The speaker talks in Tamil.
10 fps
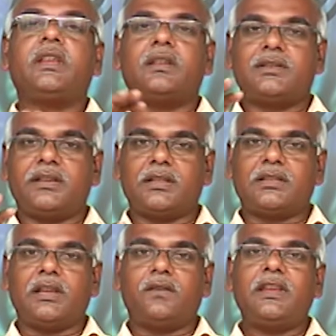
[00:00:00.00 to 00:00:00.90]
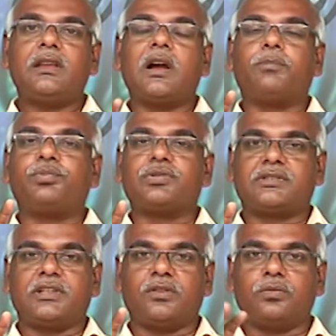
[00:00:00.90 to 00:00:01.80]
இன்றைய தேவை
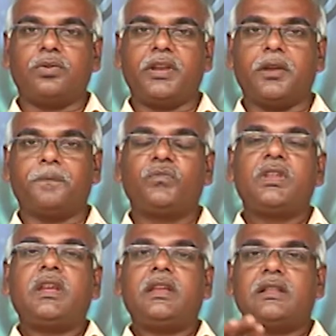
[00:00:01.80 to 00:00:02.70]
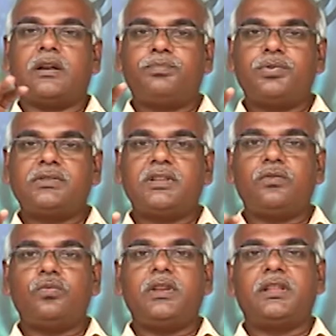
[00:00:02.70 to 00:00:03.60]
அப்போஸ்தல ஊழியம் இந்த அப்போஸ்தல
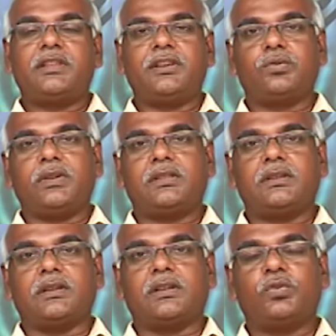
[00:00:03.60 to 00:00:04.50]
ஊழியத்தை குறித்து